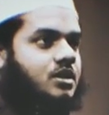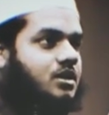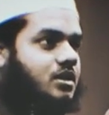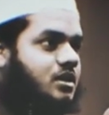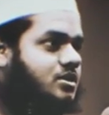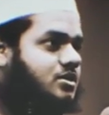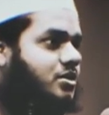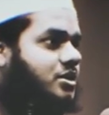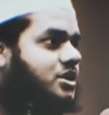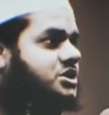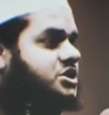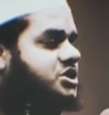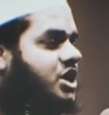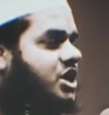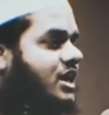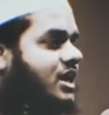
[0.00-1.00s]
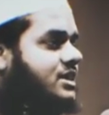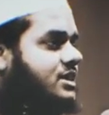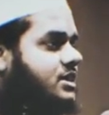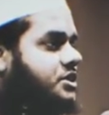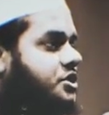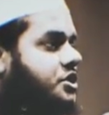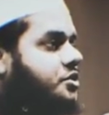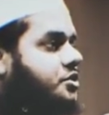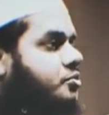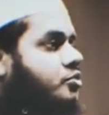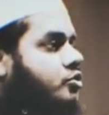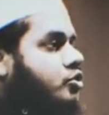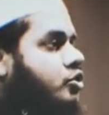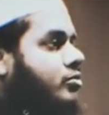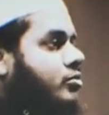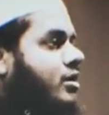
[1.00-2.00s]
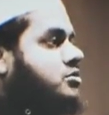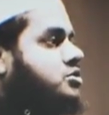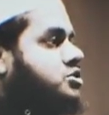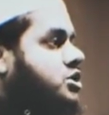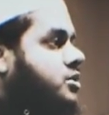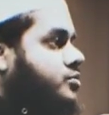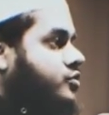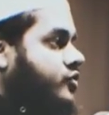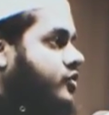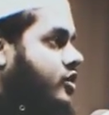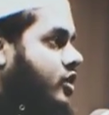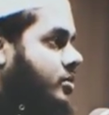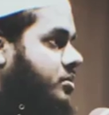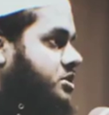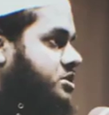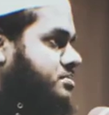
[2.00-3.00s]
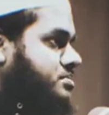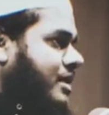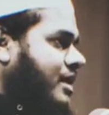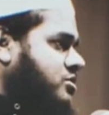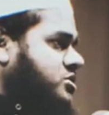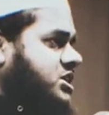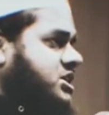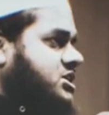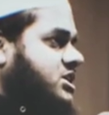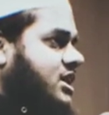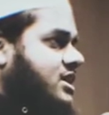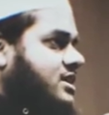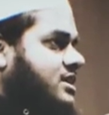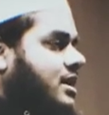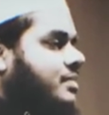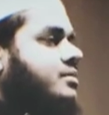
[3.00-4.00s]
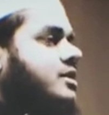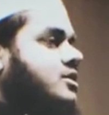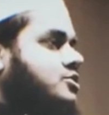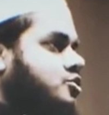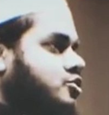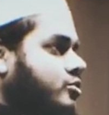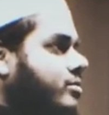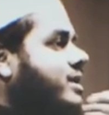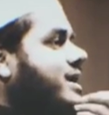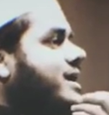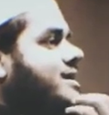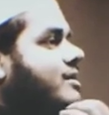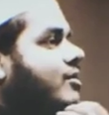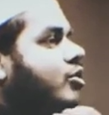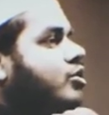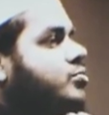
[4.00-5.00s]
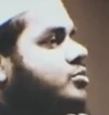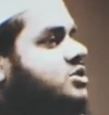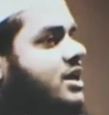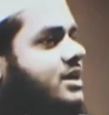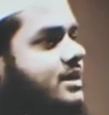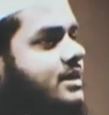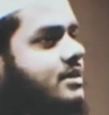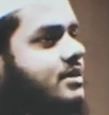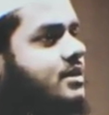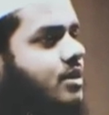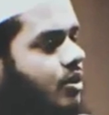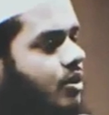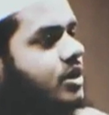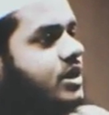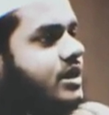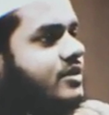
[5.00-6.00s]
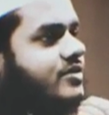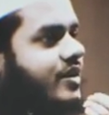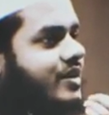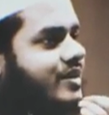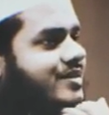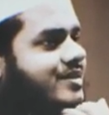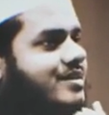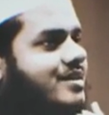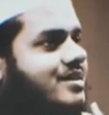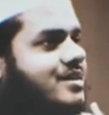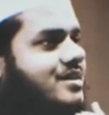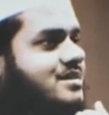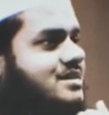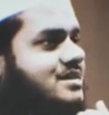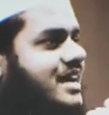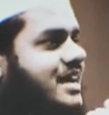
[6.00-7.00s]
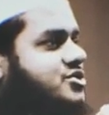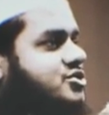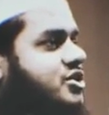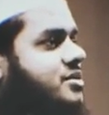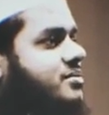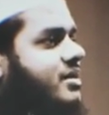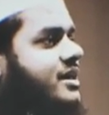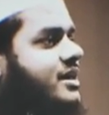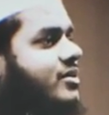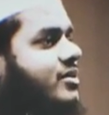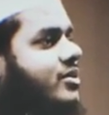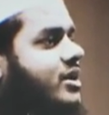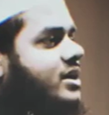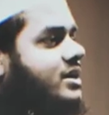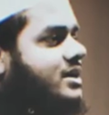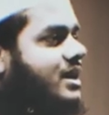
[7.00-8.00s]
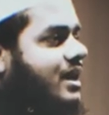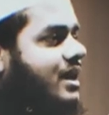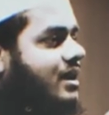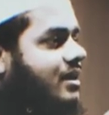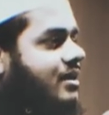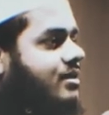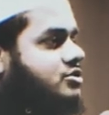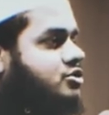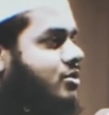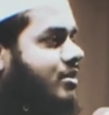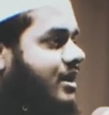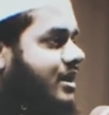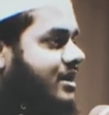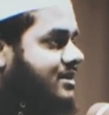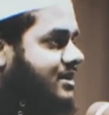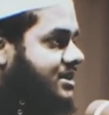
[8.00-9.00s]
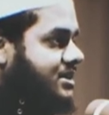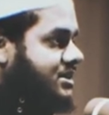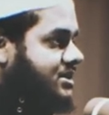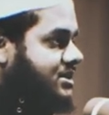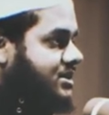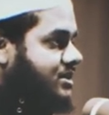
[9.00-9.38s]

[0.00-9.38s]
তাহলে শান্তির মূল্য মানুষকে বুঝতে হবে যে মানসিক শান্তি আপনারা ছোটবেলায় একটা গল্প জানেন অনেকেই জানেন যে একজনের বাড়িতে অনেক টাকা জমা রাখতে এসেছে